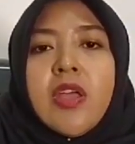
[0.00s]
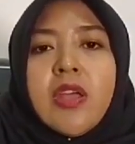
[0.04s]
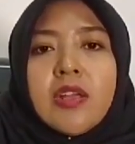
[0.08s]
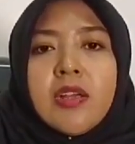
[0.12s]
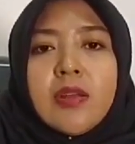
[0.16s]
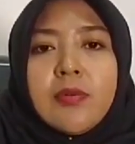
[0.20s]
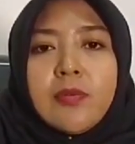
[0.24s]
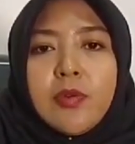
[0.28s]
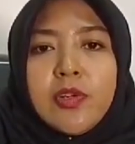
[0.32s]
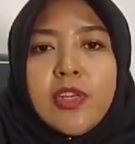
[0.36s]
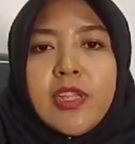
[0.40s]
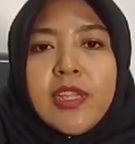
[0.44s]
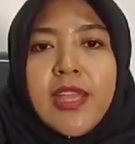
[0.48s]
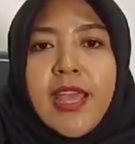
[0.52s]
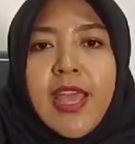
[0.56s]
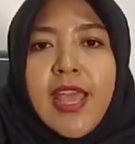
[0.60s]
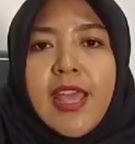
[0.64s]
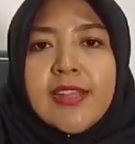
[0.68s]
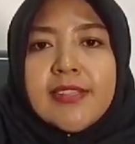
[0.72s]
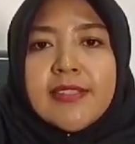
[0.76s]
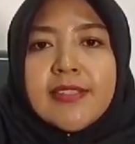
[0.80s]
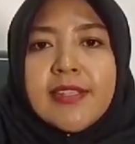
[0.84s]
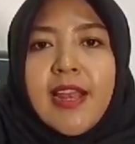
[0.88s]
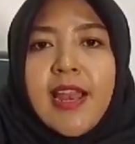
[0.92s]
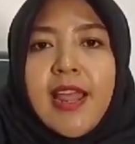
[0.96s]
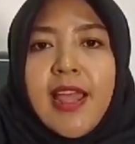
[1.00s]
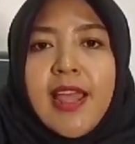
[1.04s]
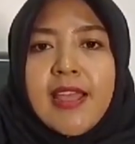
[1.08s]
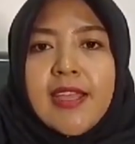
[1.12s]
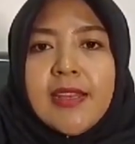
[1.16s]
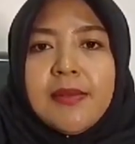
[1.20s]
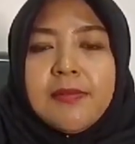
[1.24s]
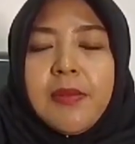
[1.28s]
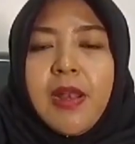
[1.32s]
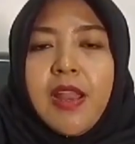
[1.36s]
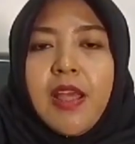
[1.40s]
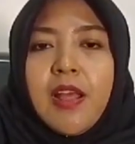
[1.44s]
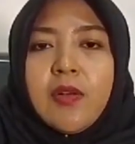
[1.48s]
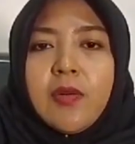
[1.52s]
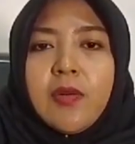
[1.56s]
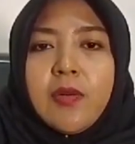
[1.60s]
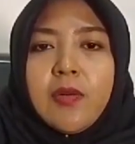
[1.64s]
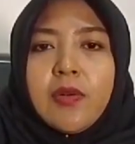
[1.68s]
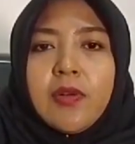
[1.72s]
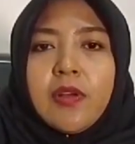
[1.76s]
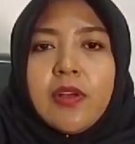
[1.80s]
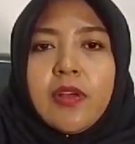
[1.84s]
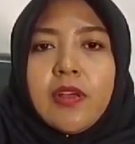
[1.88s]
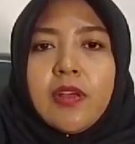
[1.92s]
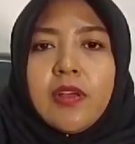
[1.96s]
Kemudian selain melakukan
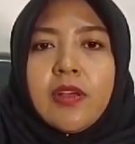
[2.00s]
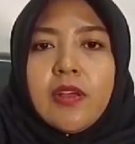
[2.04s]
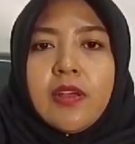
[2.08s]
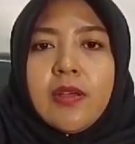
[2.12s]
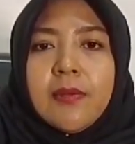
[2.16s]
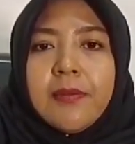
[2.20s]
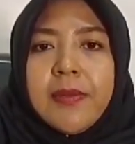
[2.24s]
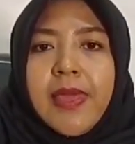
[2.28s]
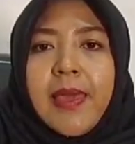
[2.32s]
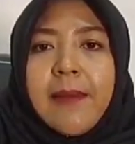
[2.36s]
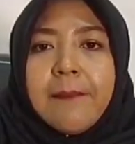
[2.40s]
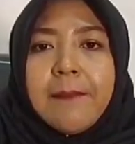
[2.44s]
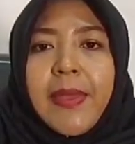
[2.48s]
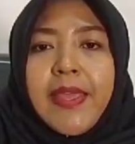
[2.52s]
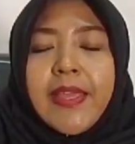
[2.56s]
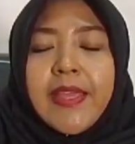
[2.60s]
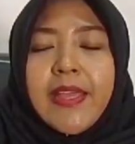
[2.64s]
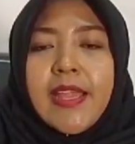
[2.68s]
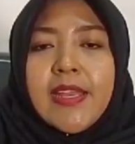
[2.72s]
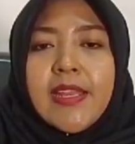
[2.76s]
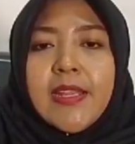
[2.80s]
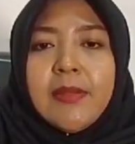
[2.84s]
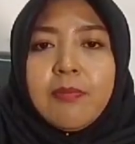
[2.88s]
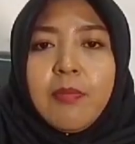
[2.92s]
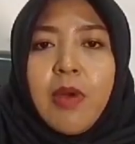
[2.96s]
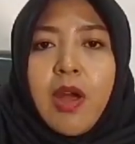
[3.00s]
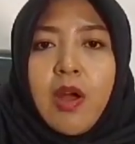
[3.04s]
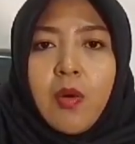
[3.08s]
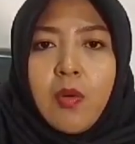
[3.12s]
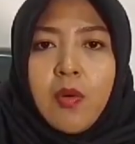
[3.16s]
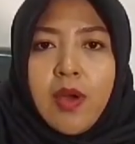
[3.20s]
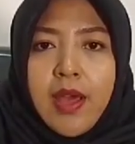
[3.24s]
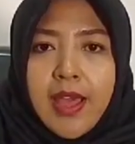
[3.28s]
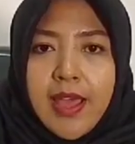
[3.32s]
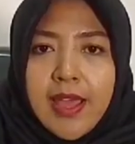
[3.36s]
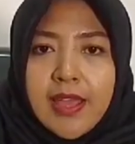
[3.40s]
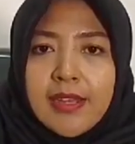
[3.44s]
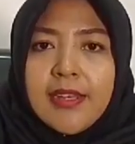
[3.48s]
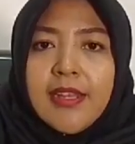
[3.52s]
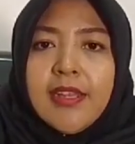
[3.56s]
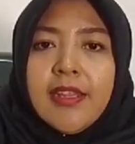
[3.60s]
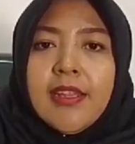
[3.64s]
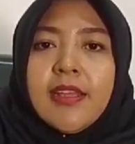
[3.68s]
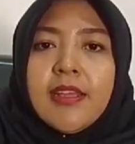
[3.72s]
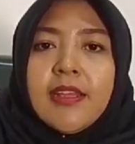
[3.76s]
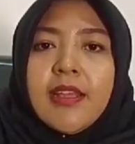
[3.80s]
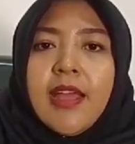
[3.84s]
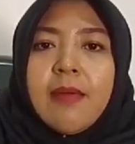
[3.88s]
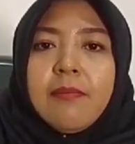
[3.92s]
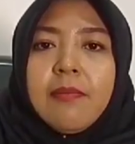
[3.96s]
e, eh, menyampaikan imbauan,
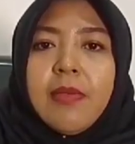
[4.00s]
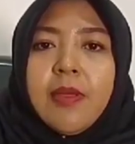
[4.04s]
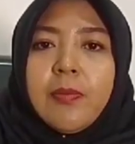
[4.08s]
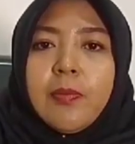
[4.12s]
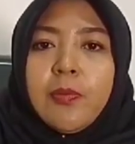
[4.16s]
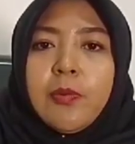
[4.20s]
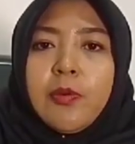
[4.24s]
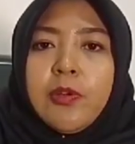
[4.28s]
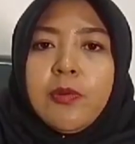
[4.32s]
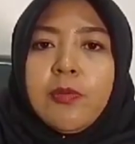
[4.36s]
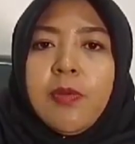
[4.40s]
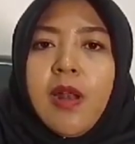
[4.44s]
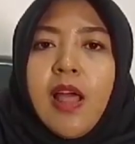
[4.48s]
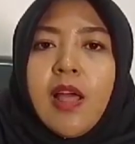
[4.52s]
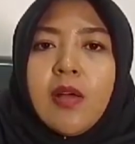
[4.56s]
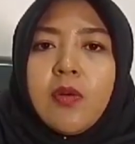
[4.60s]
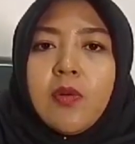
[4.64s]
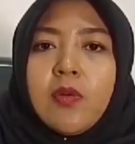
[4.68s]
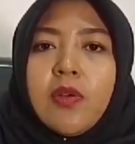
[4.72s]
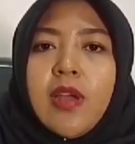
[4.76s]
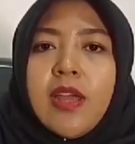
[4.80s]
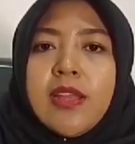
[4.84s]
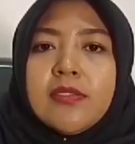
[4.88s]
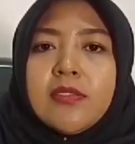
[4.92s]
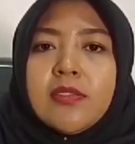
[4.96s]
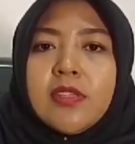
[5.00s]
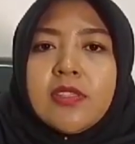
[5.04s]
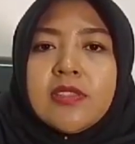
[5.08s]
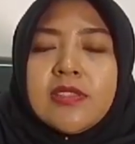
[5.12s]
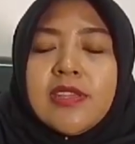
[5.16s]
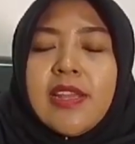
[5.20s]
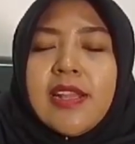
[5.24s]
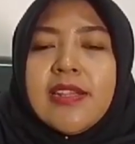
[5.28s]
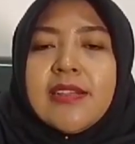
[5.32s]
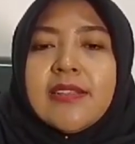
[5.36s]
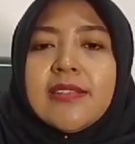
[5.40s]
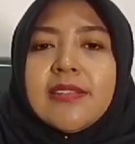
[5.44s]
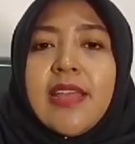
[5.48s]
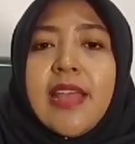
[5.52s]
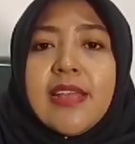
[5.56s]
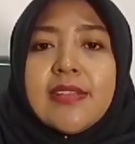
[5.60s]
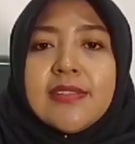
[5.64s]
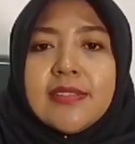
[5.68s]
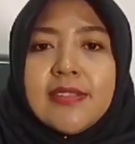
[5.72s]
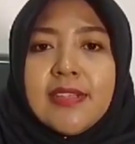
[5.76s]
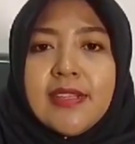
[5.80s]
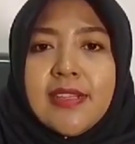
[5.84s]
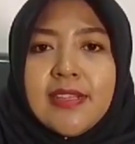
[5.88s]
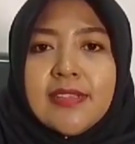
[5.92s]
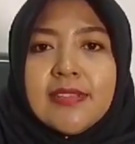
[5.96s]
kami pun melakukan
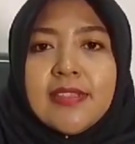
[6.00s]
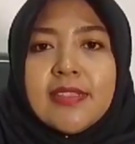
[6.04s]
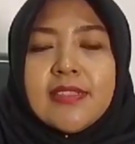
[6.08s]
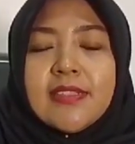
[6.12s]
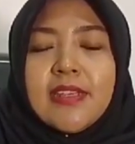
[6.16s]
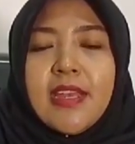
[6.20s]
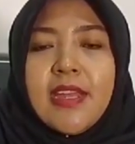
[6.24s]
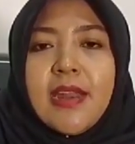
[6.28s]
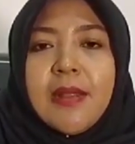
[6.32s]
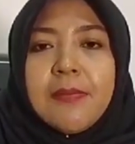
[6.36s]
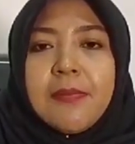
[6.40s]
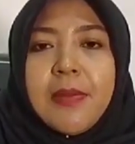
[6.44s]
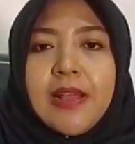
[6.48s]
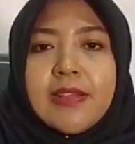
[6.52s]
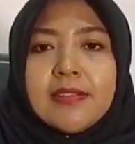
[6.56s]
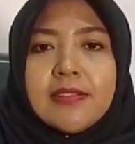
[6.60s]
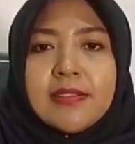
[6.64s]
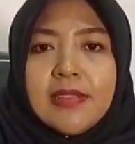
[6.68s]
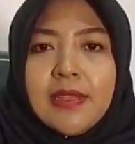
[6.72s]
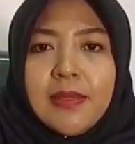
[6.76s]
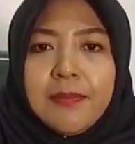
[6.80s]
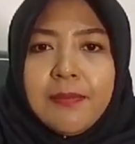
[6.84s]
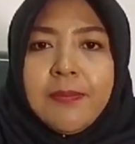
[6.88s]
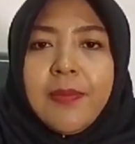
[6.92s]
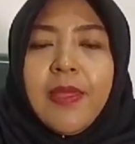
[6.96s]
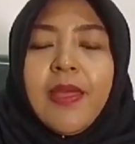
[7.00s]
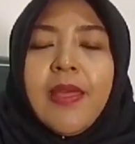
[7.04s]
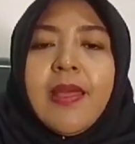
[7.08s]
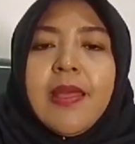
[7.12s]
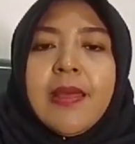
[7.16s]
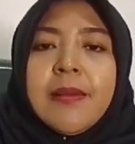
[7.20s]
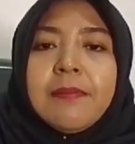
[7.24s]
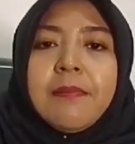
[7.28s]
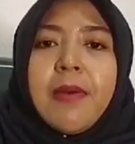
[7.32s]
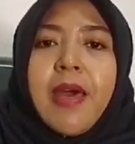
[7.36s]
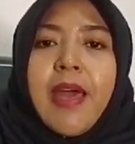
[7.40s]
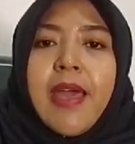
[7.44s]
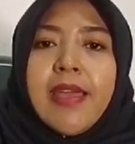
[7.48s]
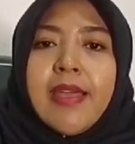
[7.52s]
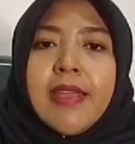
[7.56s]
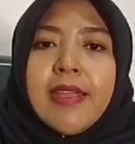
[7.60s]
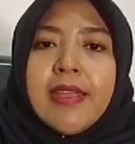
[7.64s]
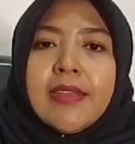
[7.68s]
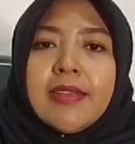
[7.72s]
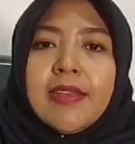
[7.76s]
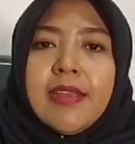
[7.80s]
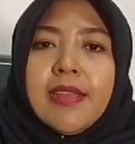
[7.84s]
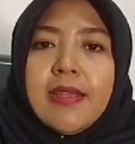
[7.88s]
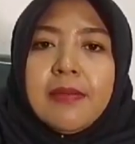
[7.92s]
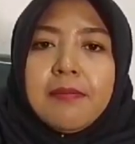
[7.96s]
sosialisasi secara masif
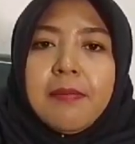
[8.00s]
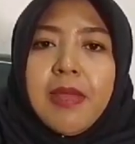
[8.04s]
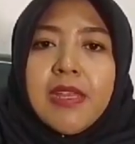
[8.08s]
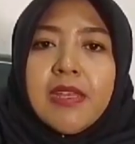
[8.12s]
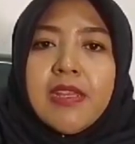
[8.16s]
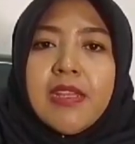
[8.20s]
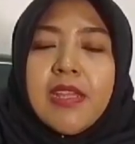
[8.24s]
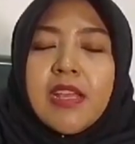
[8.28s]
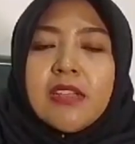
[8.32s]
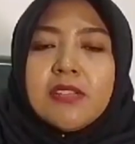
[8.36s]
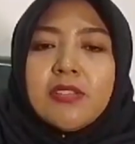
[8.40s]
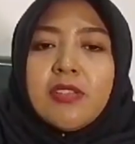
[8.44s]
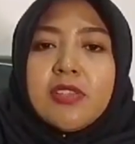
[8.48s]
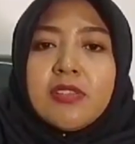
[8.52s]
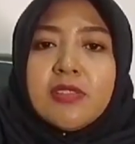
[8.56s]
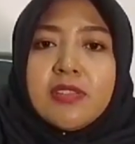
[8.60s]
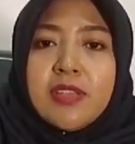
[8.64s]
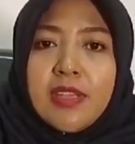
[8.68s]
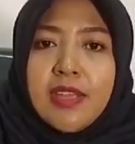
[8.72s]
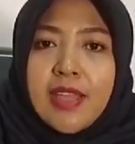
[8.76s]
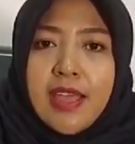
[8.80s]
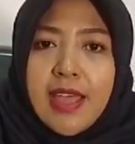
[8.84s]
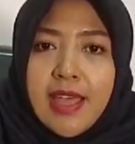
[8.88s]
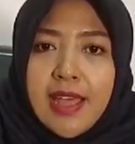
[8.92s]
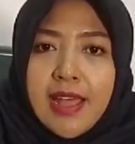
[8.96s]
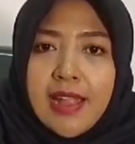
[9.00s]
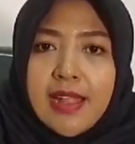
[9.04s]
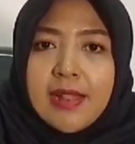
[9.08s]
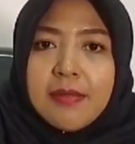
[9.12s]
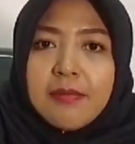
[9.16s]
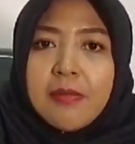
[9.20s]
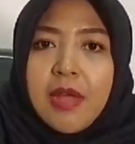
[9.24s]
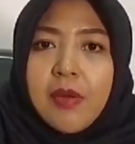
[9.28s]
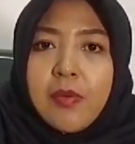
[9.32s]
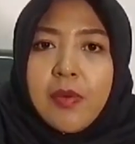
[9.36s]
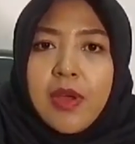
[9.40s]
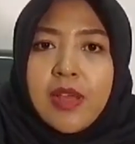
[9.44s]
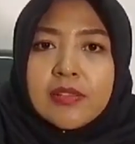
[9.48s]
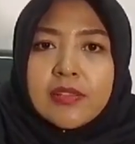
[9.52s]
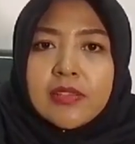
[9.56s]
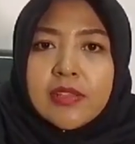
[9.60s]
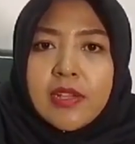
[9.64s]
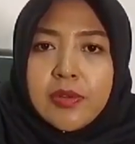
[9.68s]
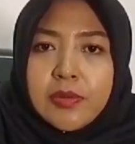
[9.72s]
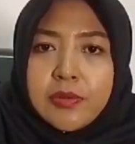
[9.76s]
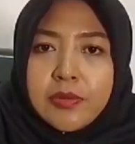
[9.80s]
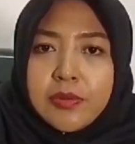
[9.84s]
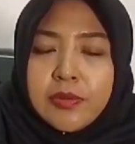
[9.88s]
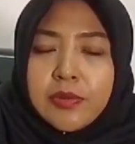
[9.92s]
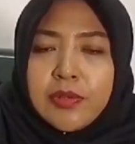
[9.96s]
baik di media sosial
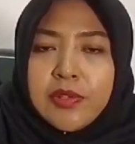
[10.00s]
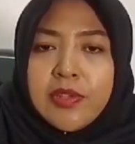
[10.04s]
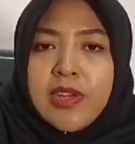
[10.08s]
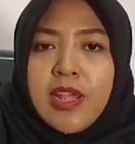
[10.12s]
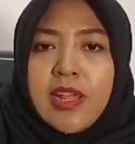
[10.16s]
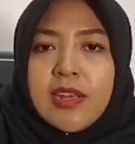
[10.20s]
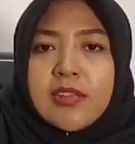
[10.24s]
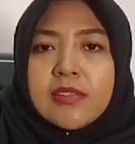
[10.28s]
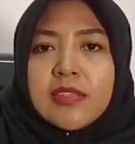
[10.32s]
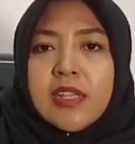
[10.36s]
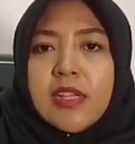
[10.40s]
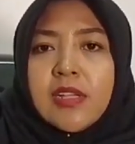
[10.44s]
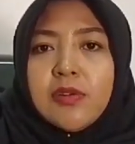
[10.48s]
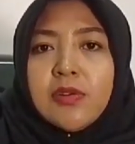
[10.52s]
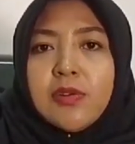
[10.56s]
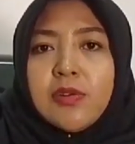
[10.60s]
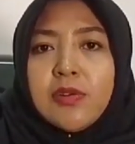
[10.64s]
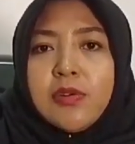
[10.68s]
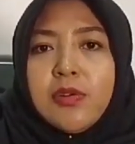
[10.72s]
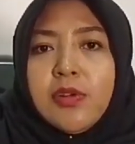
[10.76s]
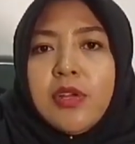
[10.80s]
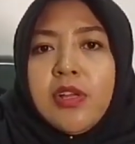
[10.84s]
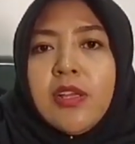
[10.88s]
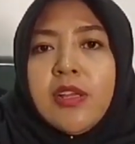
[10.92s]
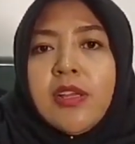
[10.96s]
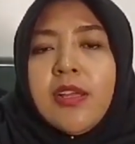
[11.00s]
Bawaslu dan seluruh